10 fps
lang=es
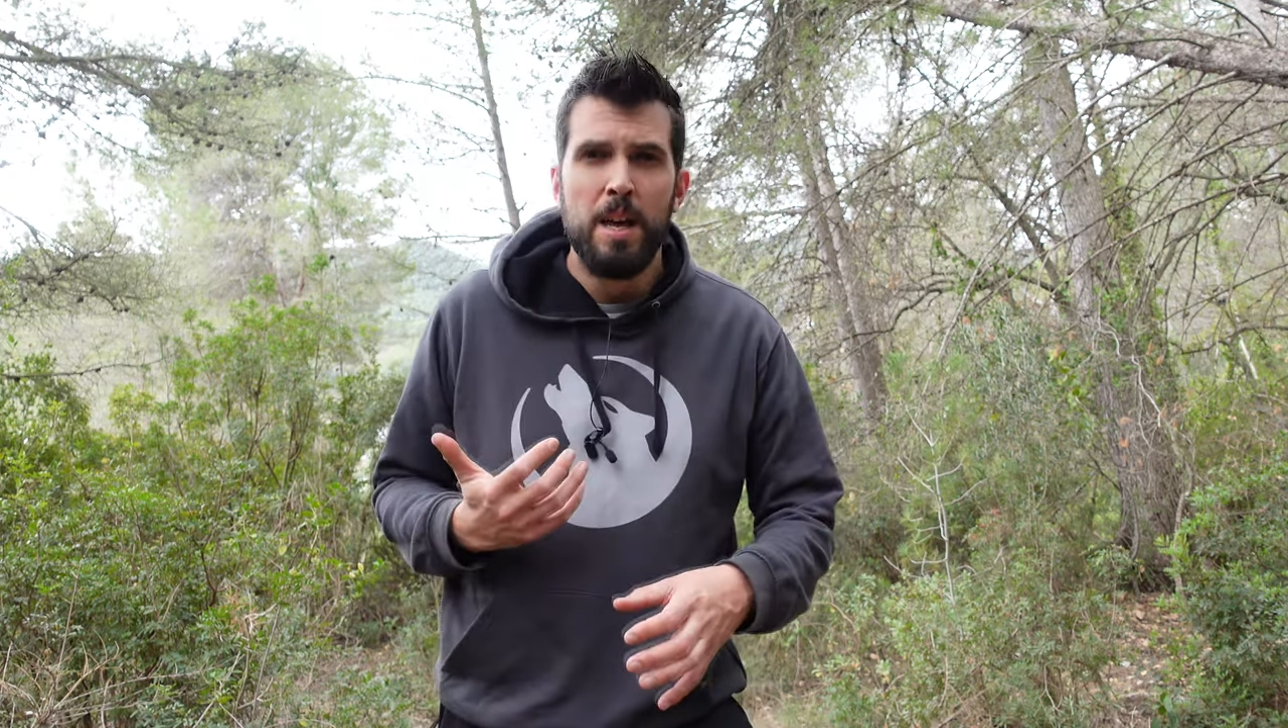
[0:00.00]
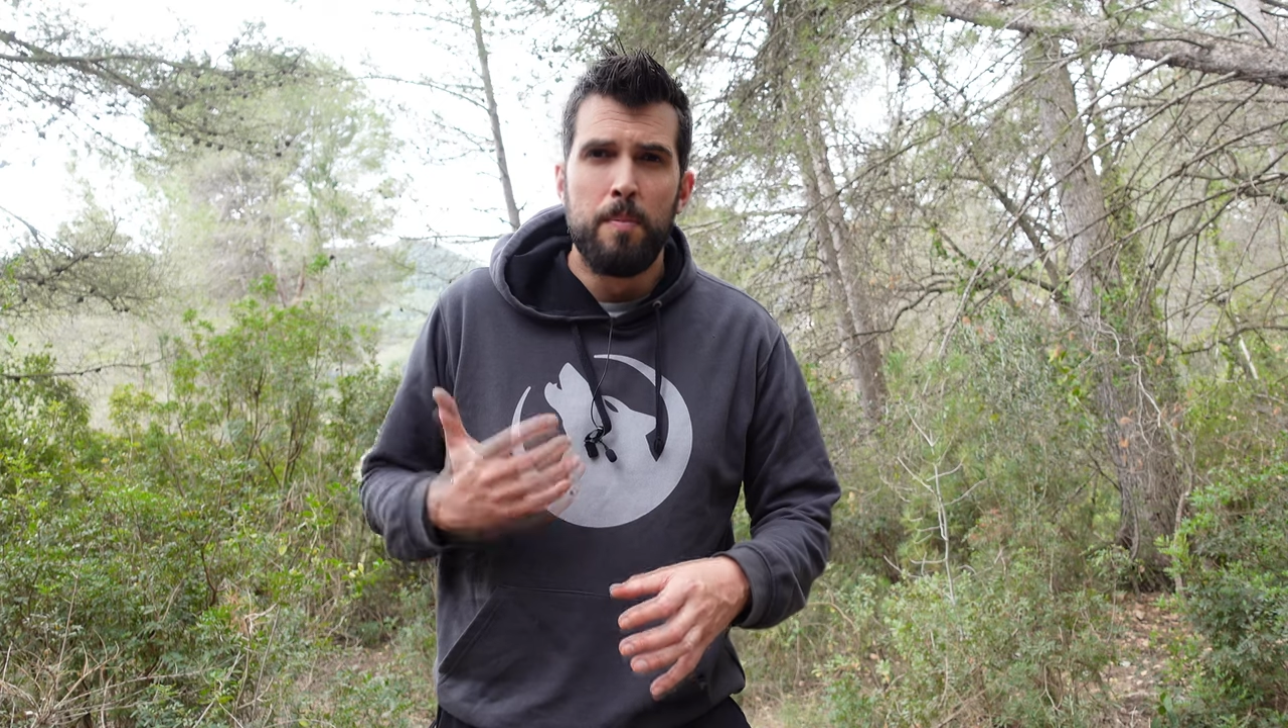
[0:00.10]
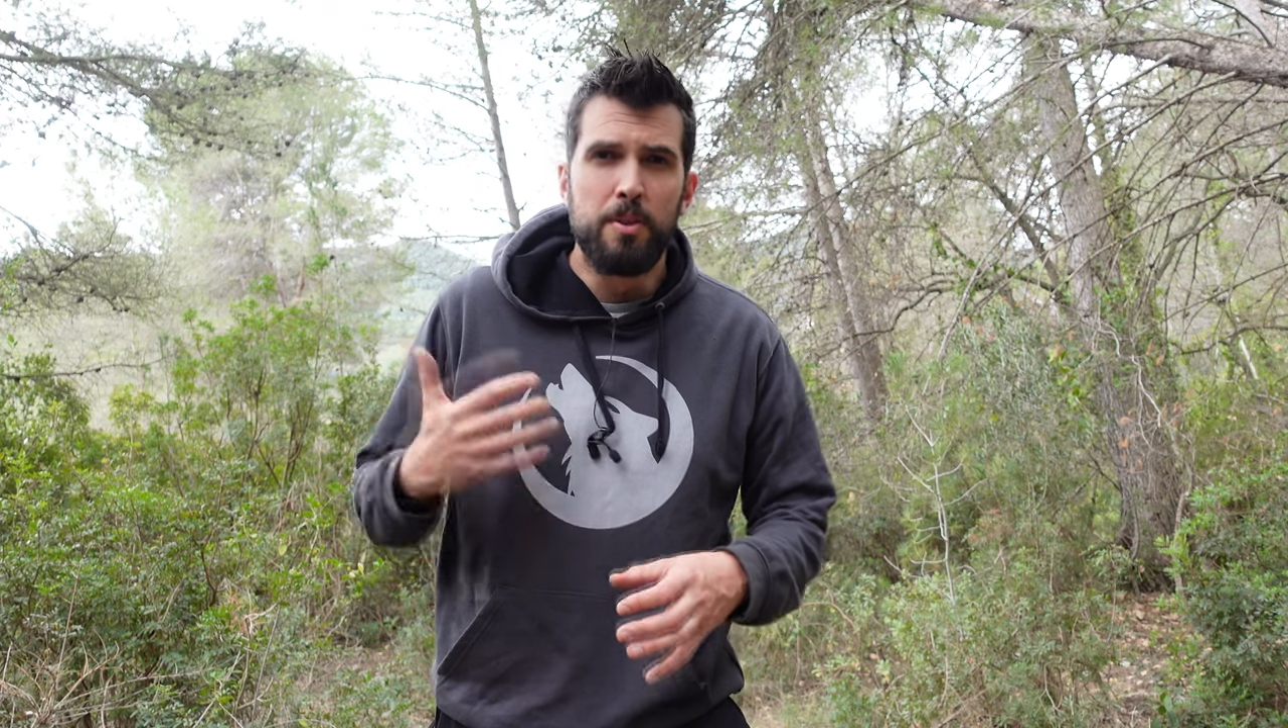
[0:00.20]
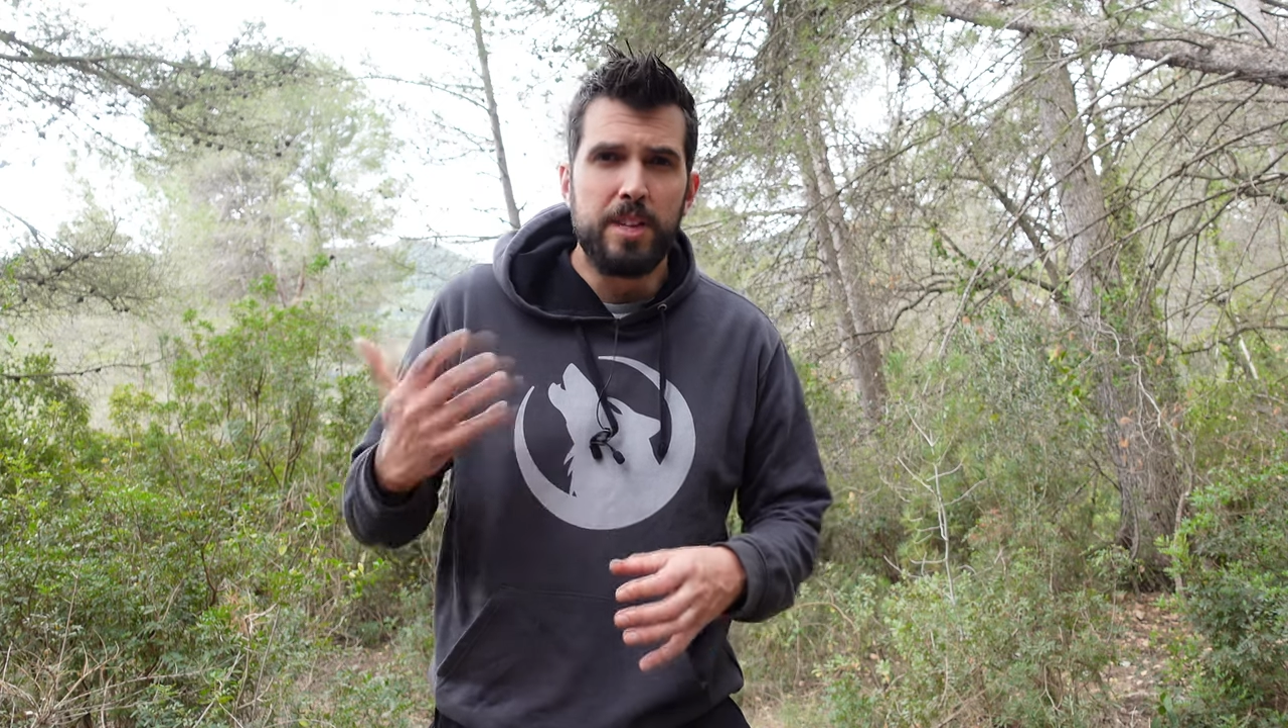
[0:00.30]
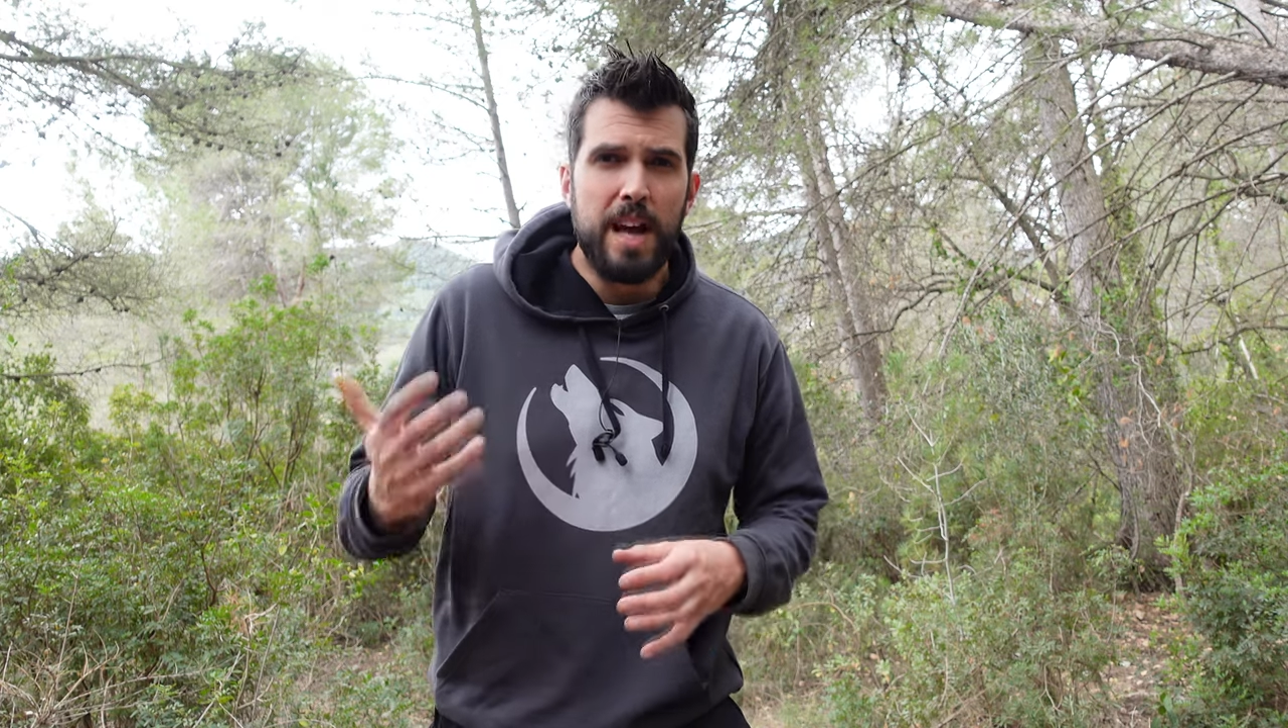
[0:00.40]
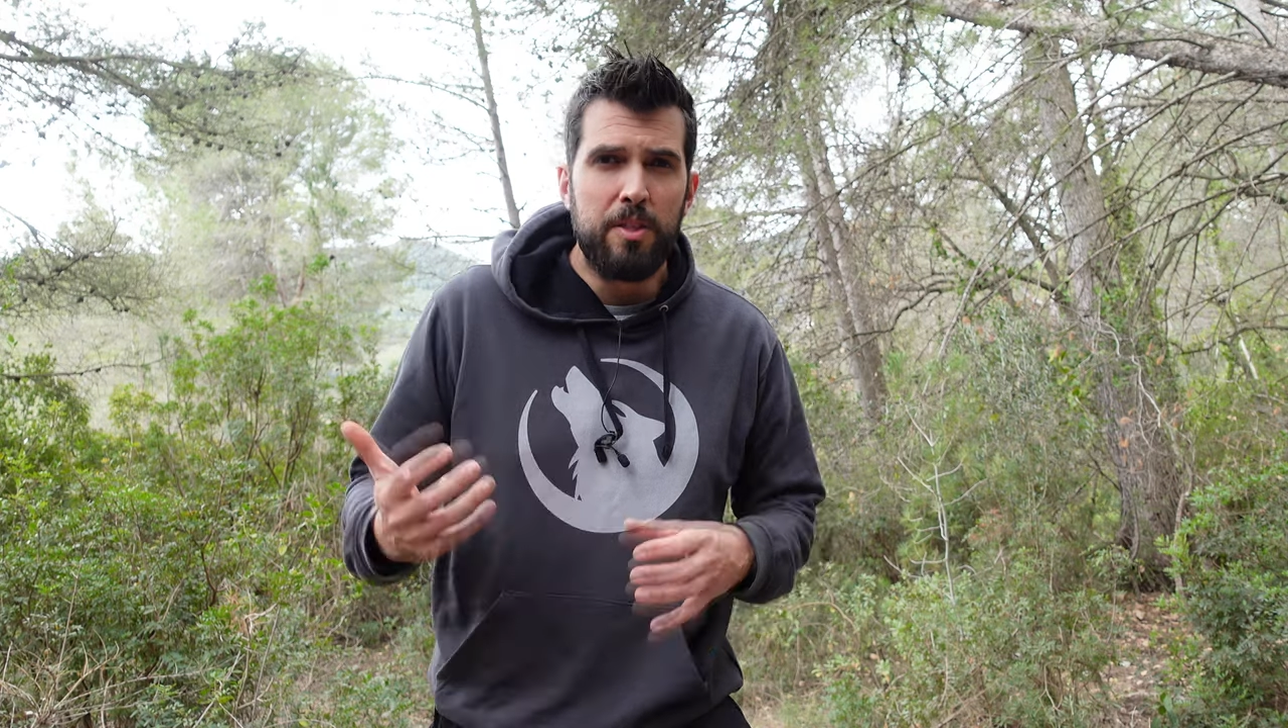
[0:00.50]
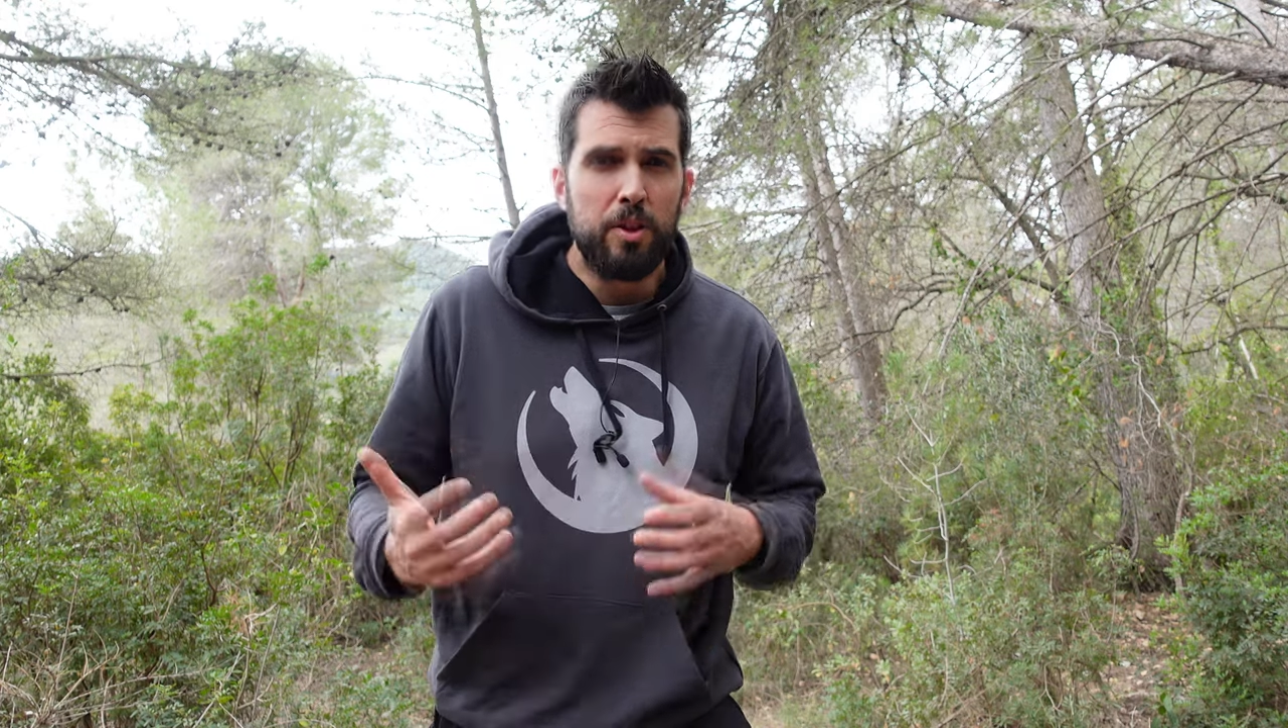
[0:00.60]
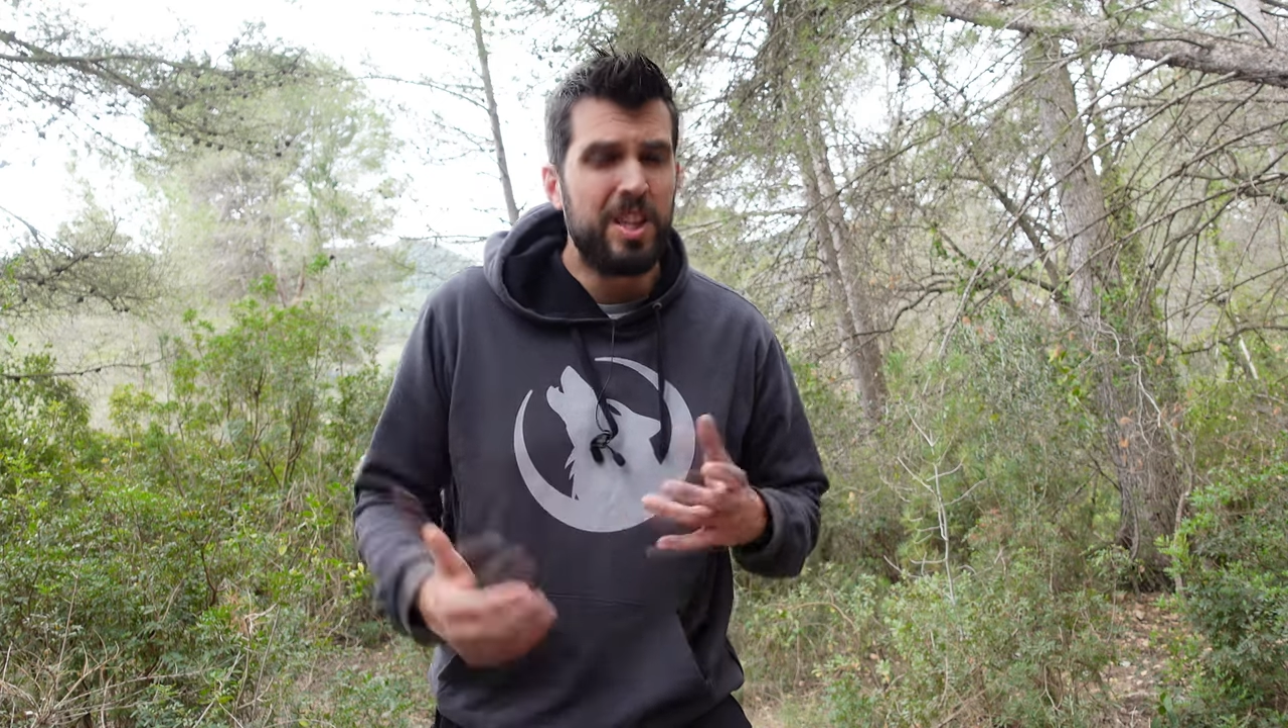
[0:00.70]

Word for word: posteando